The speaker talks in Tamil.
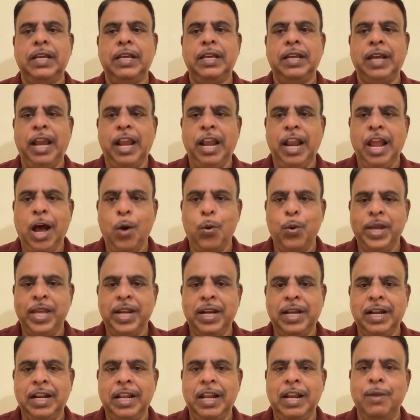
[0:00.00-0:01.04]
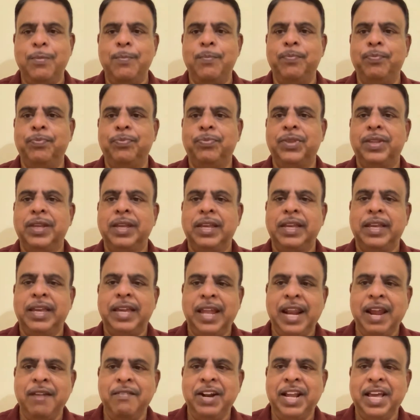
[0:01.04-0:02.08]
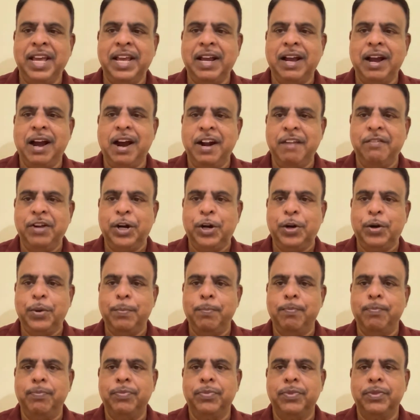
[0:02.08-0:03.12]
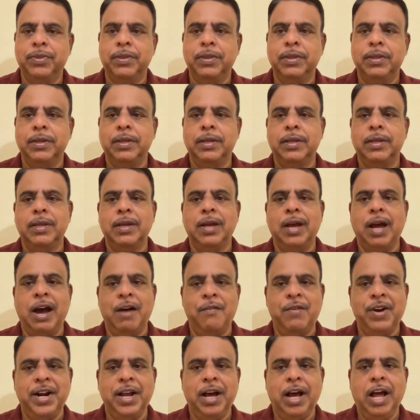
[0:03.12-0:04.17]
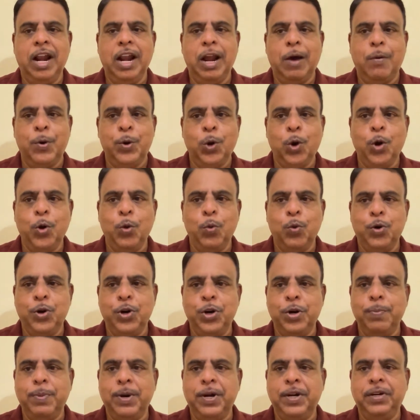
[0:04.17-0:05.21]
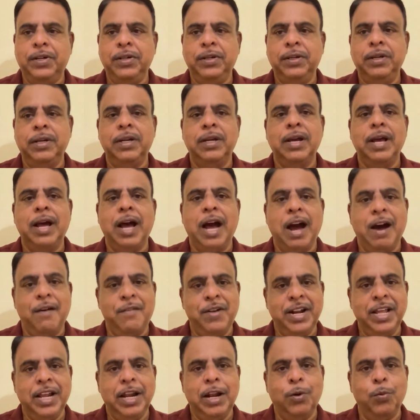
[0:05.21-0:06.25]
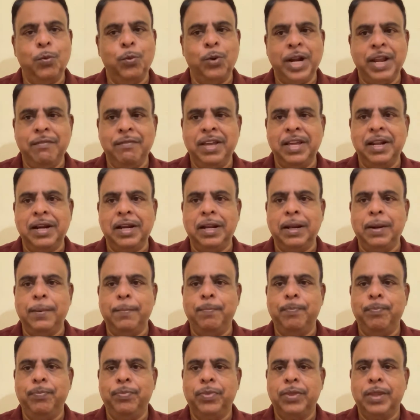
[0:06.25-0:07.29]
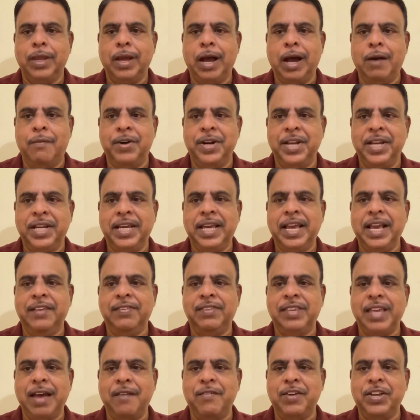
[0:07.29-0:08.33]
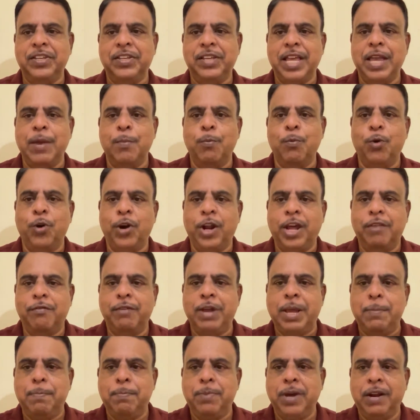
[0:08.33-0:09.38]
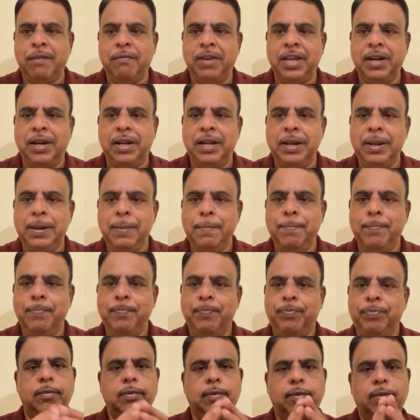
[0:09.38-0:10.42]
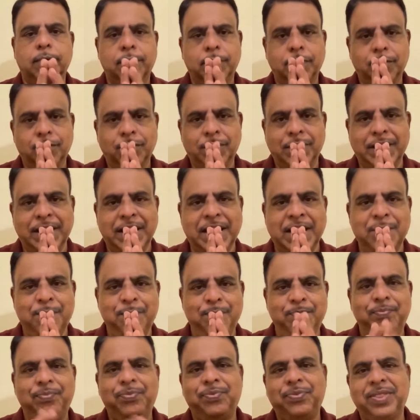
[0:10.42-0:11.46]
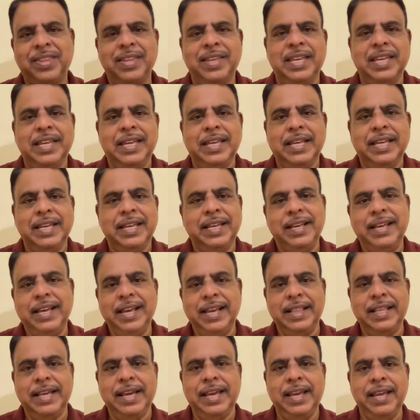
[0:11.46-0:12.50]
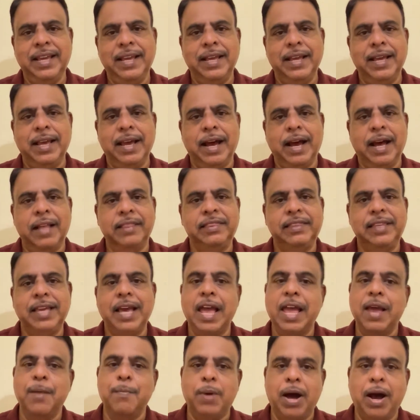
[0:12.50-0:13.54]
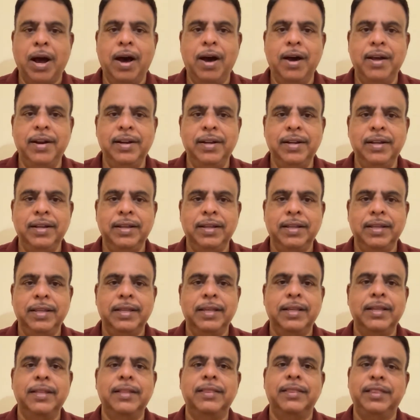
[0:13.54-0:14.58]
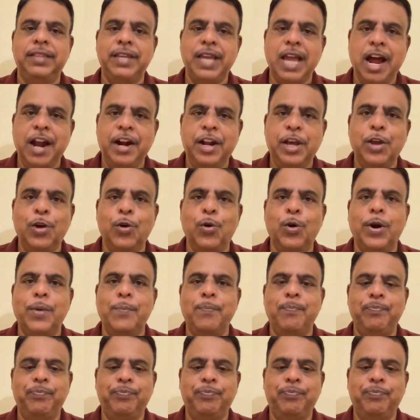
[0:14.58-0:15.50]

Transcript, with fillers: எல்லா உயிர்களிலும் இறைவனை காண வேண்டும் அவனால் அவனோடு ஒன்றுபட்டு அவனில் உறைவீர்கள் அவனுக்கே சேவை செய்யும் உணர்வை பெறுவீர்கள் வணக்கம் கீதை அத்தியாயம் ஆறு தியான யோகம்